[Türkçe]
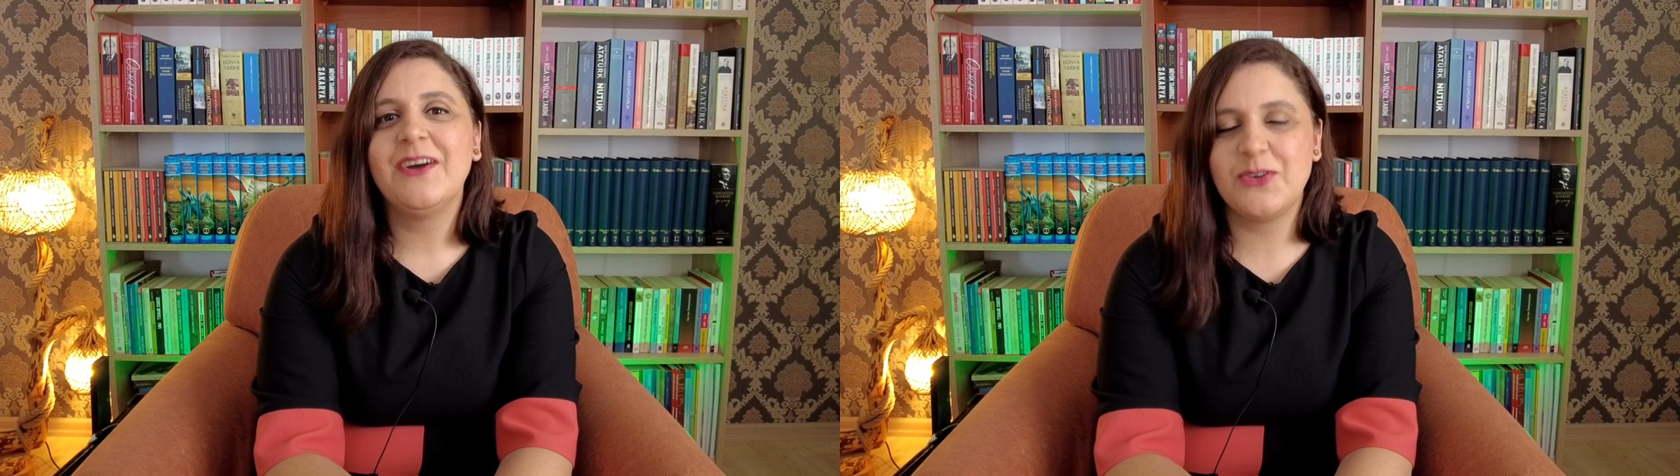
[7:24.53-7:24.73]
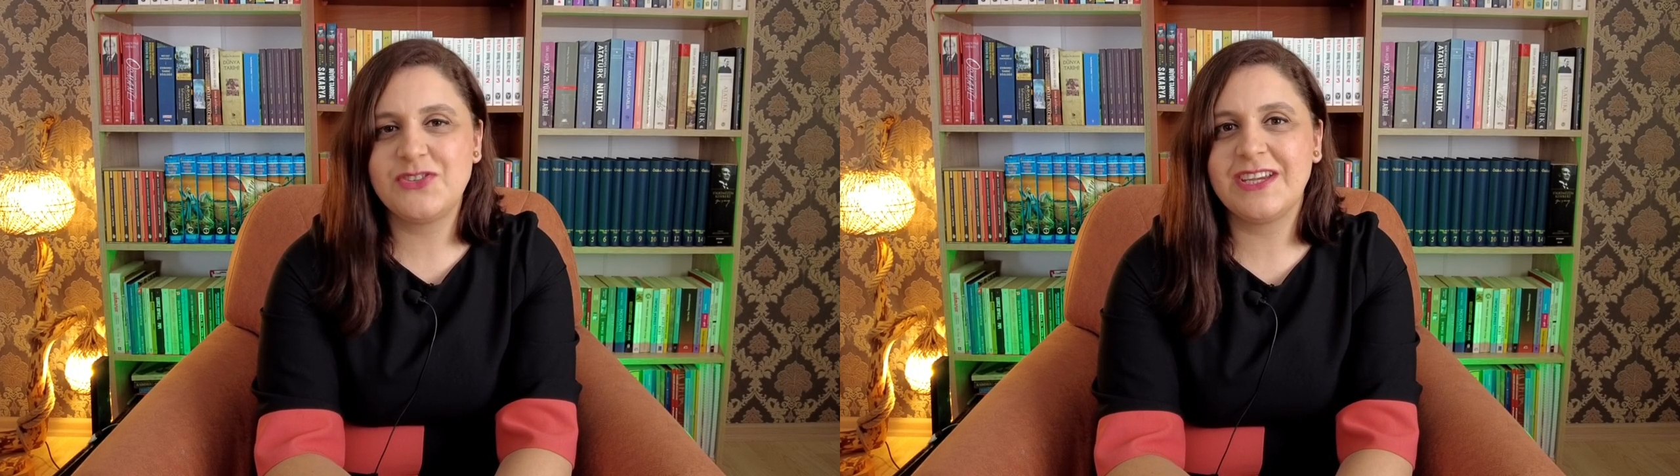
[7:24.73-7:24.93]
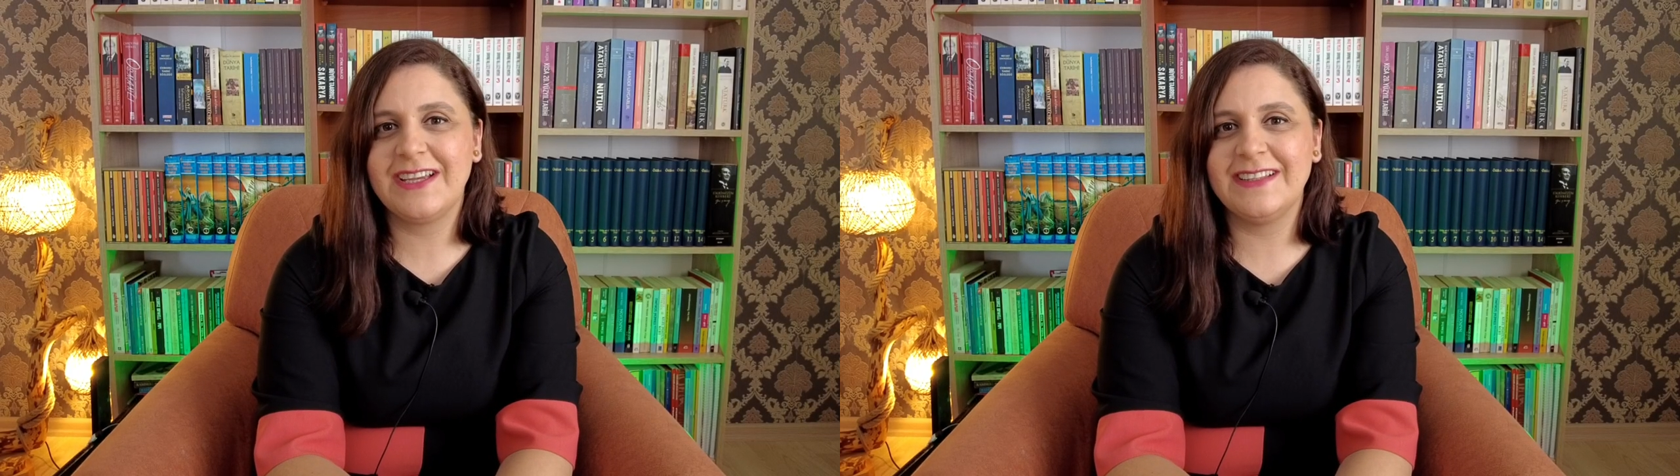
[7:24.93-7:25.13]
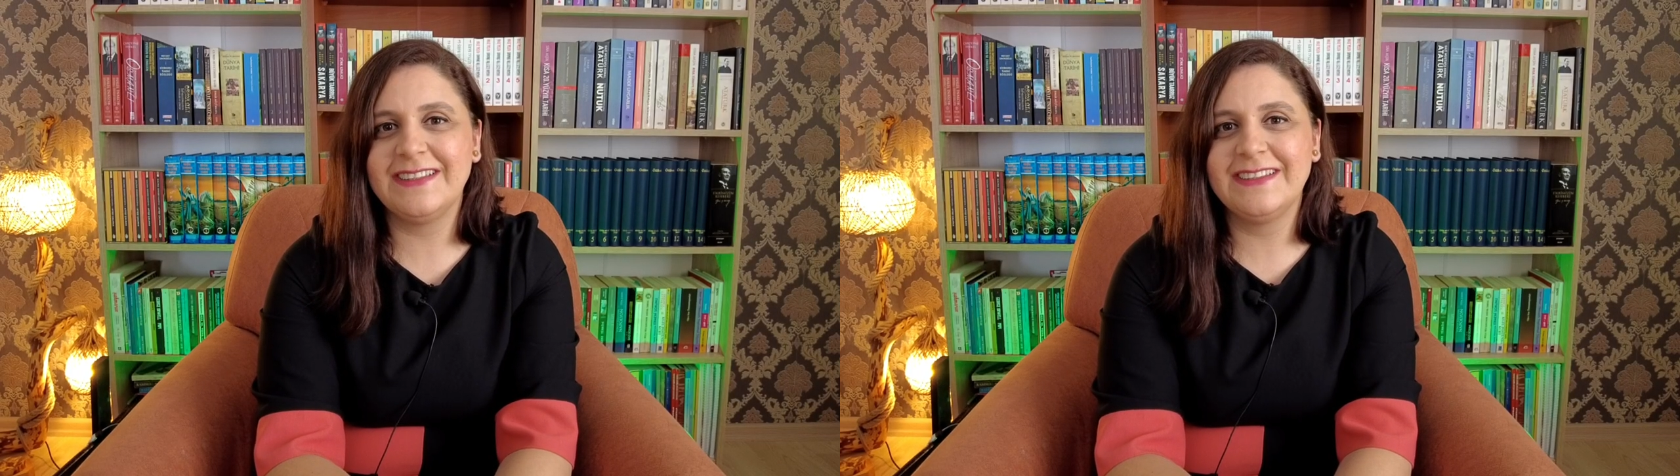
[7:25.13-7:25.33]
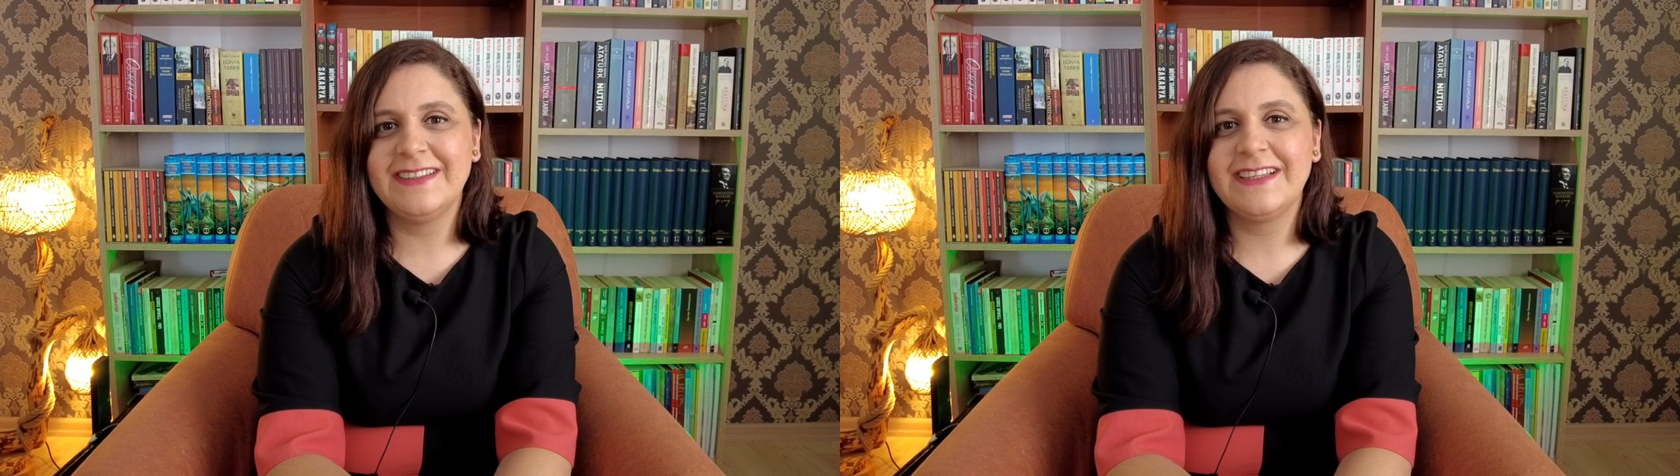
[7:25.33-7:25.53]

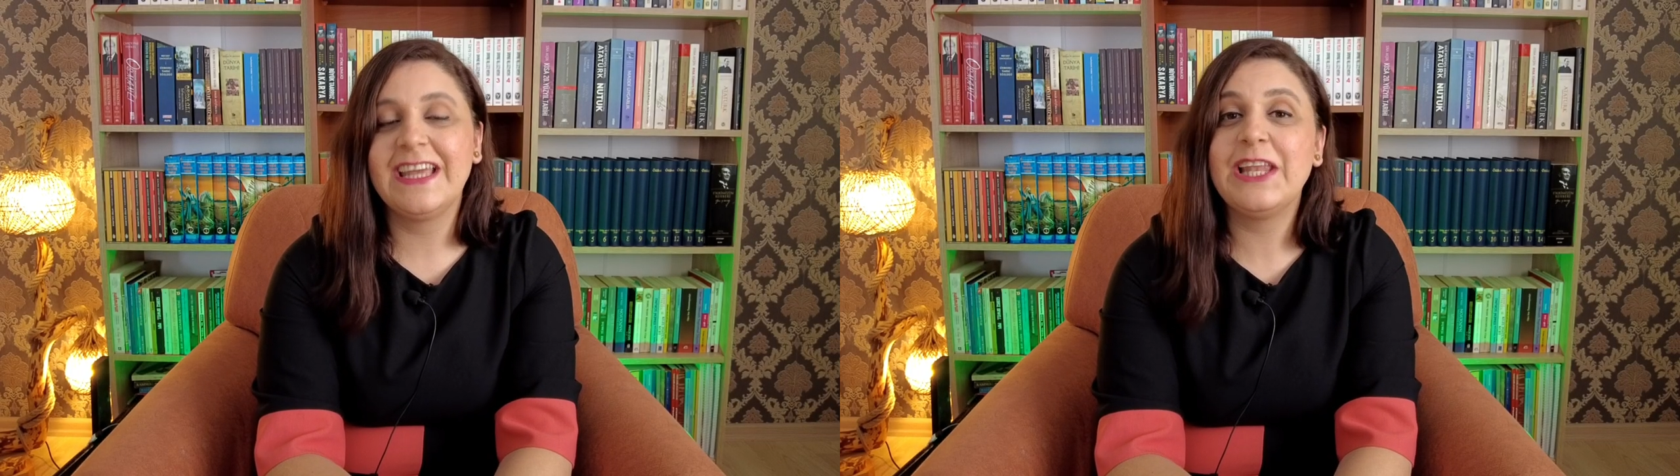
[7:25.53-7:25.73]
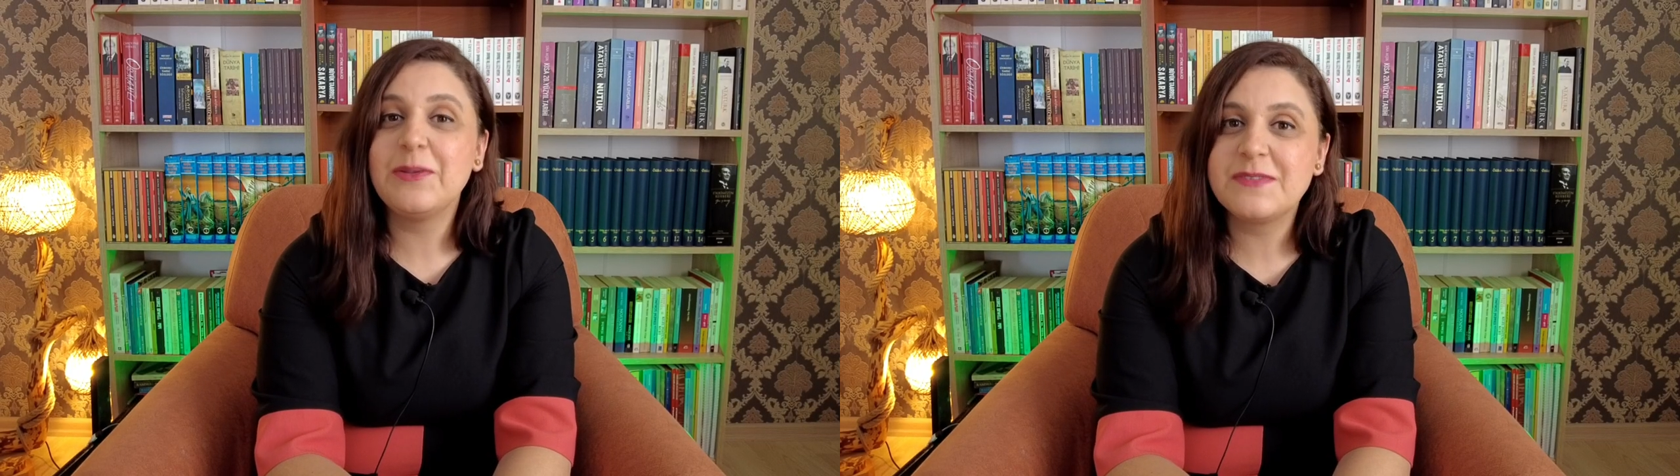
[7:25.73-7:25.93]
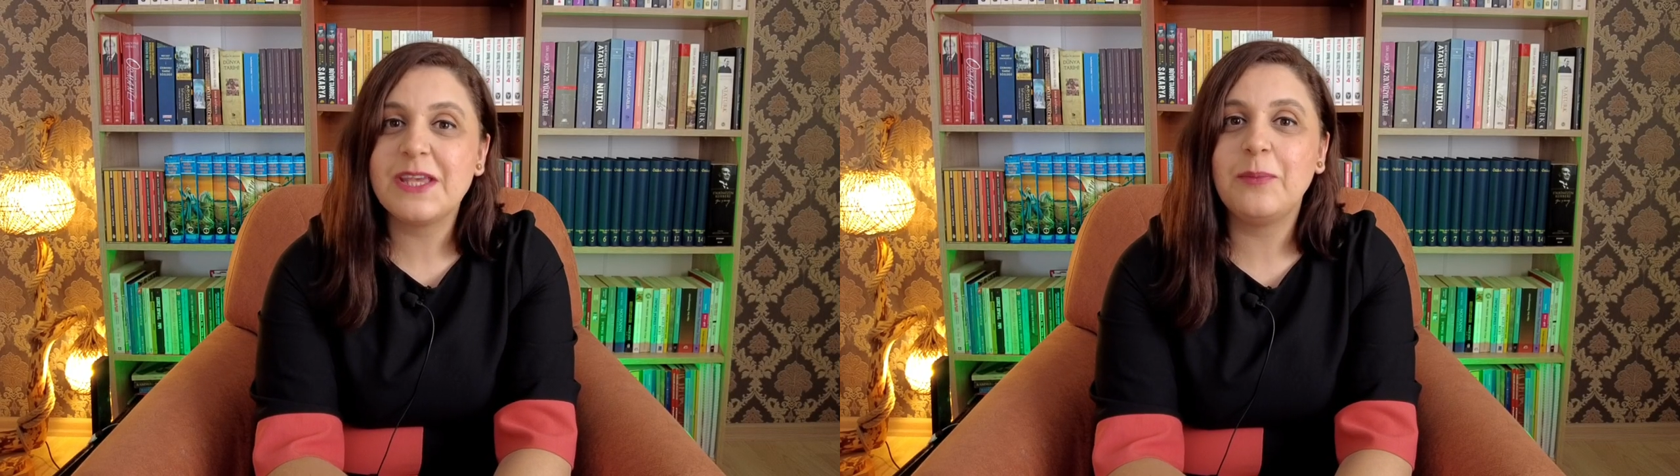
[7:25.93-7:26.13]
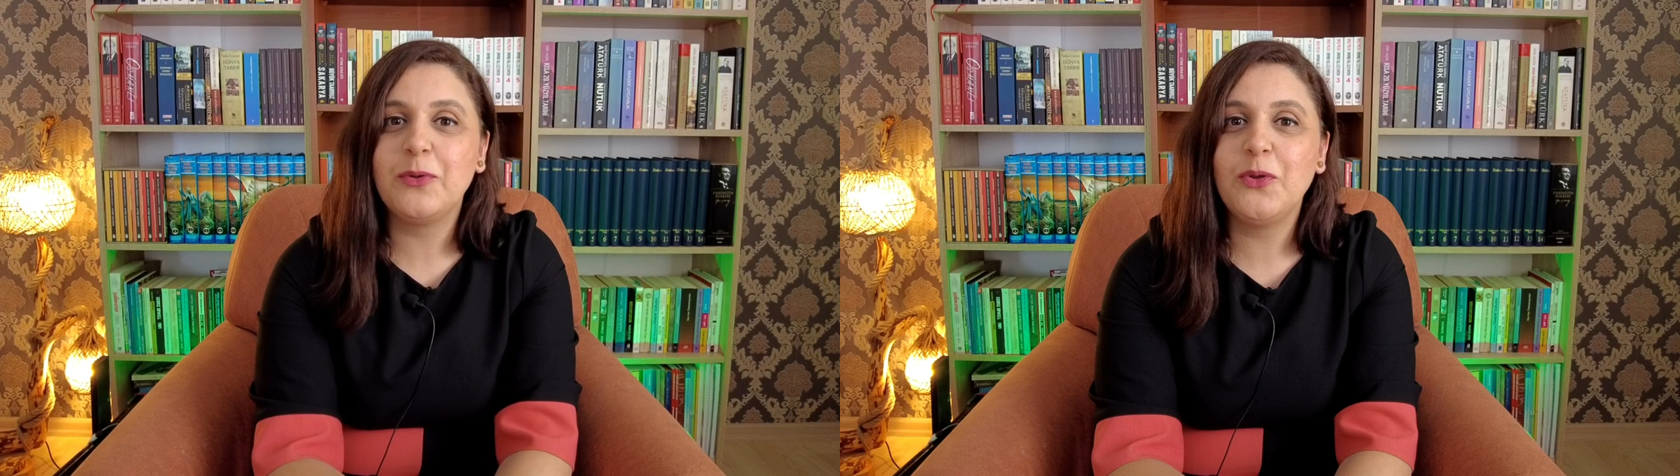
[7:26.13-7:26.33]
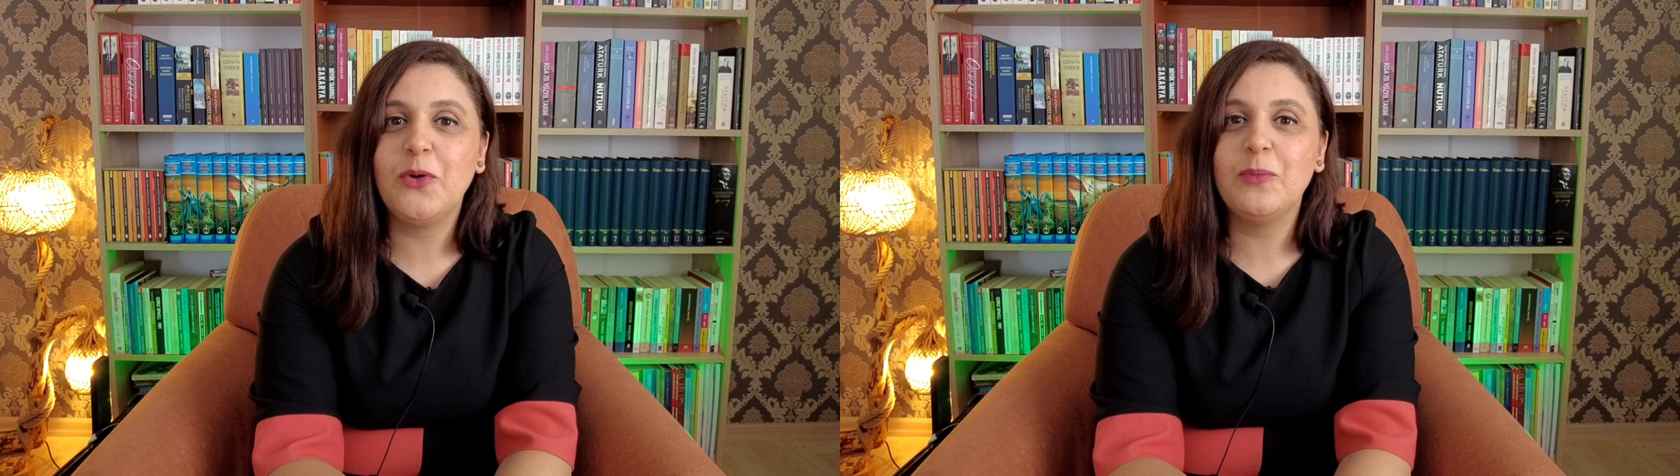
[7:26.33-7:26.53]
Hoşçakalın. Kanalımıza
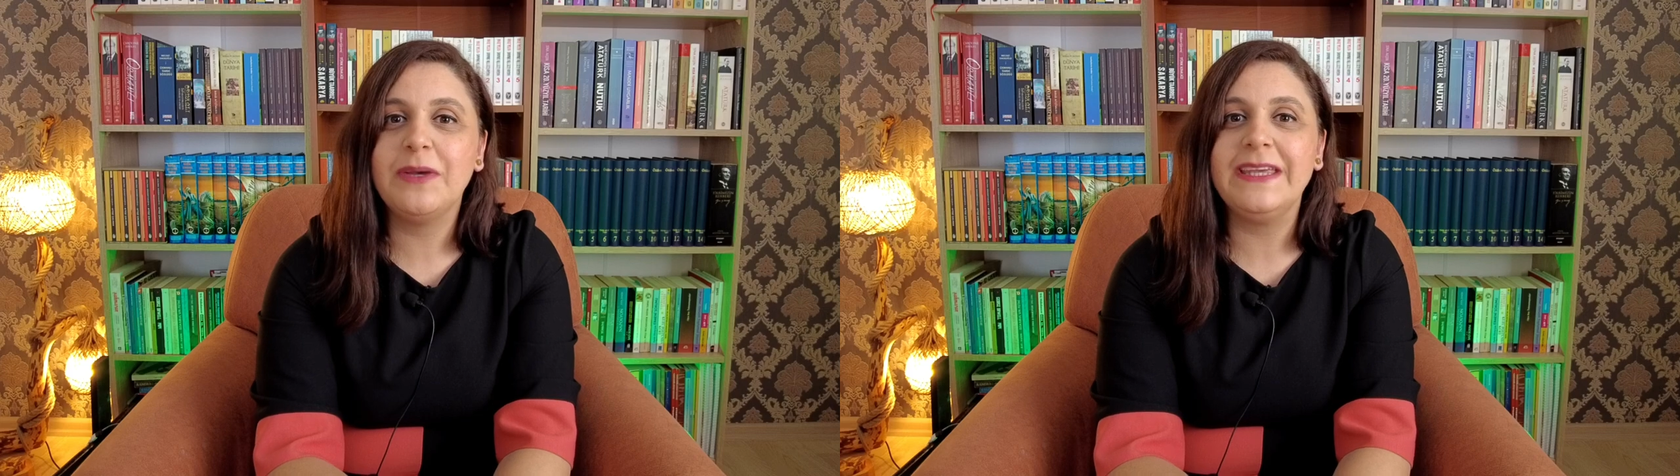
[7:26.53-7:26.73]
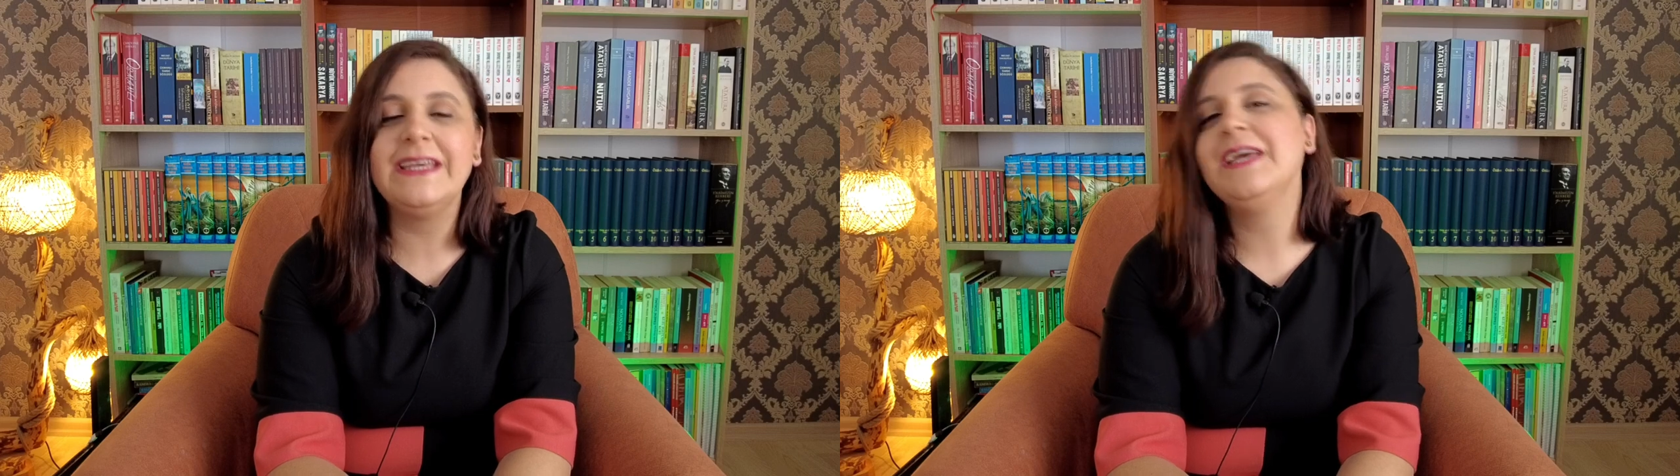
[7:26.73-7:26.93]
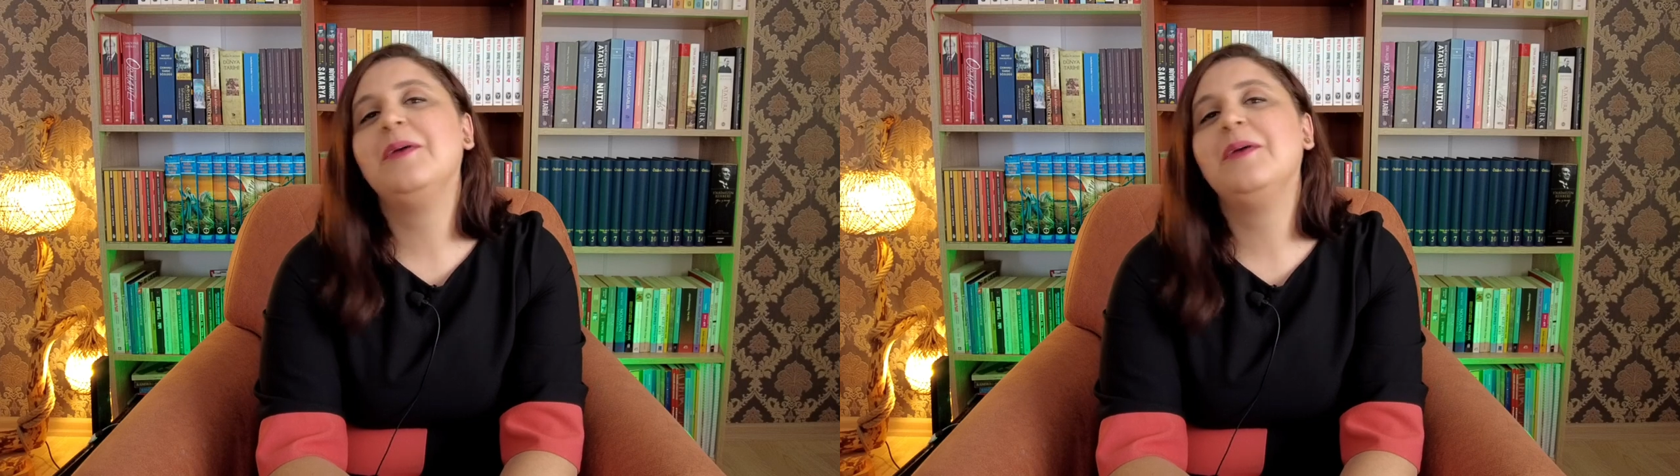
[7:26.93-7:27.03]
abone olmayı,